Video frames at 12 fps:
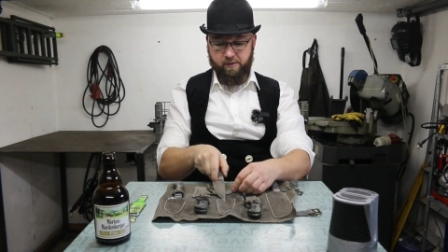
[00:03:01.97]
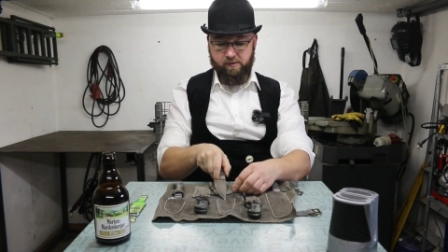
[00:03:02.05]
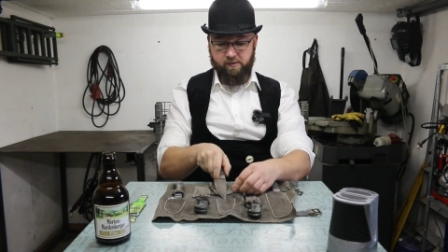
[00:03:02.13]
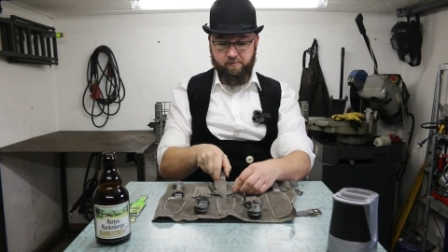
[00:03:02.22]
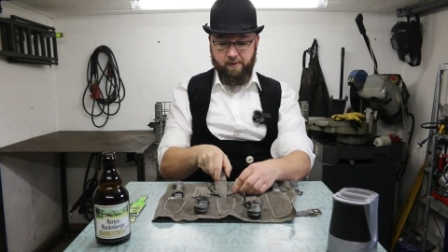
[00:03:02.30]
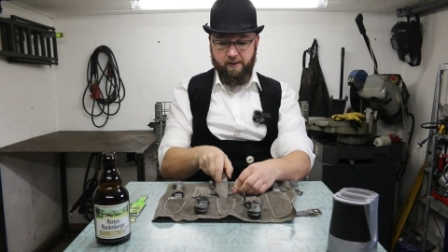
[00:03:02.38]

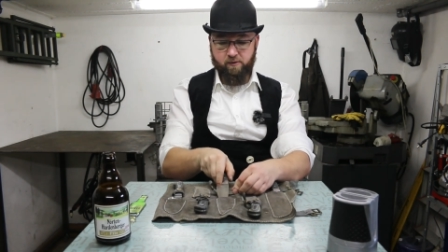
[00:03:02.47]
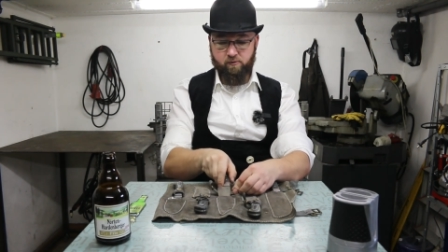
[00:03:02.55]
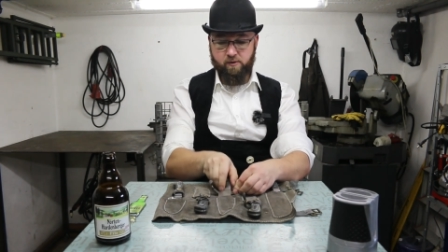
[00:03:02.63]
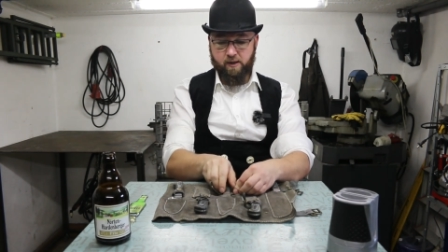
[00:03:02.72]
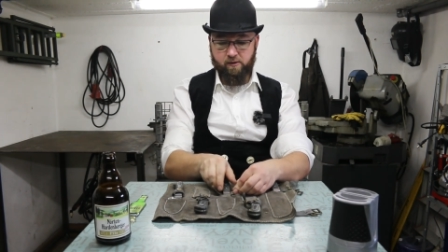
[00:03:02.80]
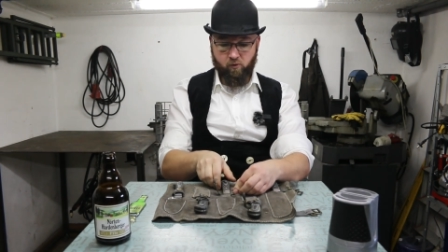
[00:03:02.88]
bis
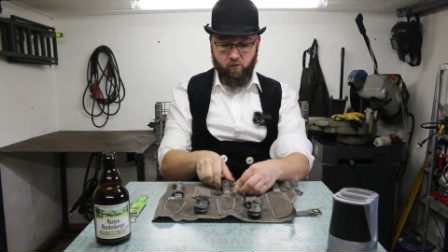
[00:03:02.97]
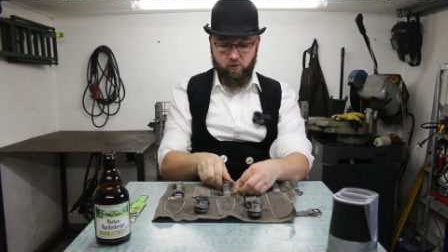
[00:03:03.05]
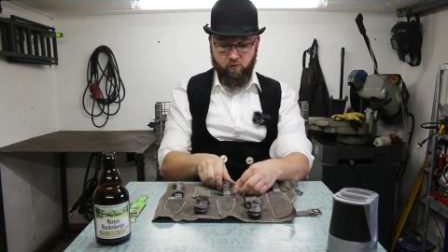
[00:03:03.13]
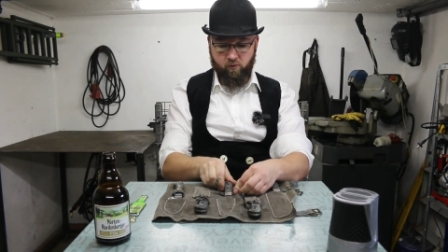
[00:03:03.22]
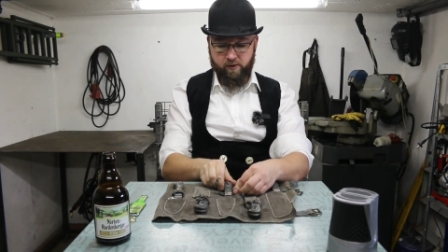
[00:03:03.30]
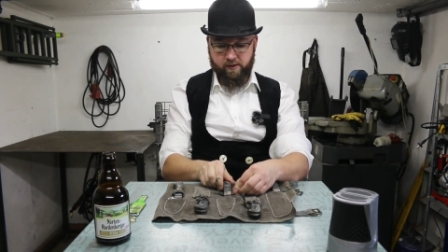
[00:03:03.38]
200
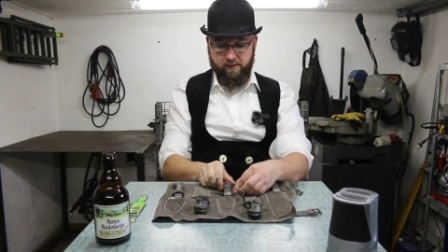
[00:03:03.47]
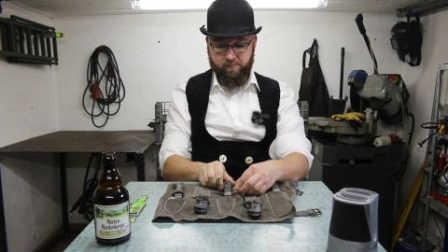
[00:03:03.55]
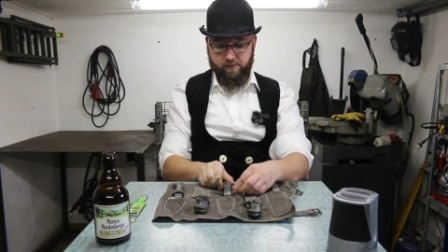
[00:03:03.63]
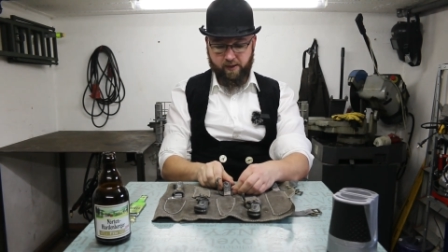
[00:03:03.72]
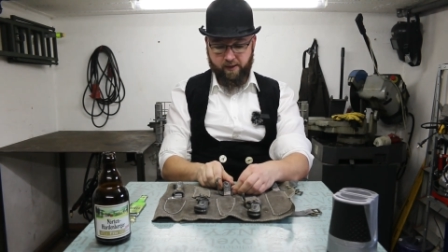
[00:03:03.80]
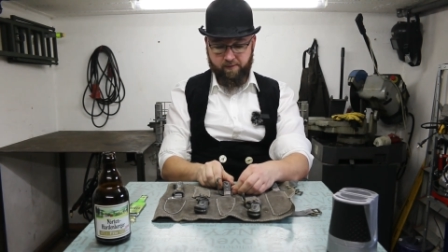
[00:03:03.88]
Euro in
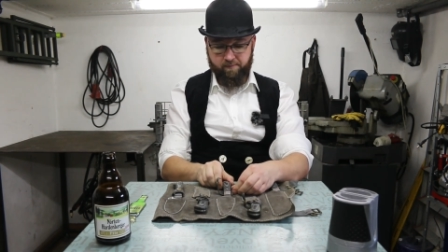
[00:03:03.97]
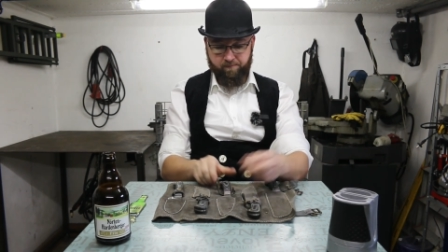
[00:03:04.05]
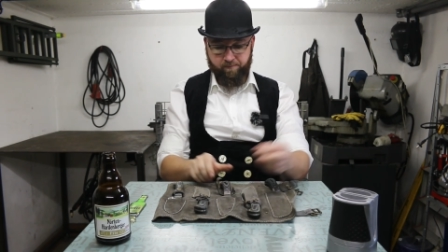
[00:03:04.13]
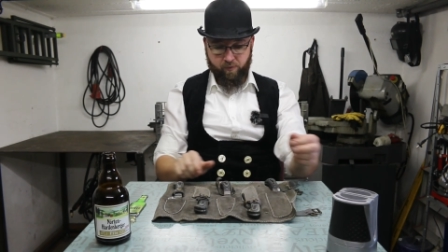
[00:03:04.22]
dem Dreh.